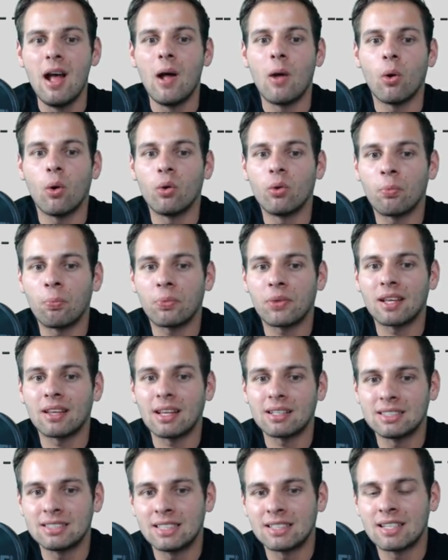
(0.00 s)
Und
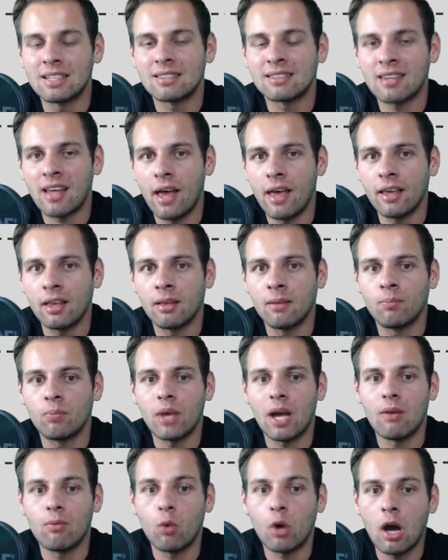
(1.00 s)
das ist jetzt das Zeichen,
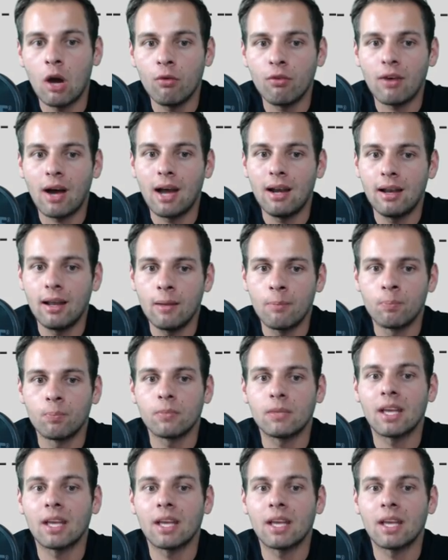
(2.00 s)
ja, worauf alle,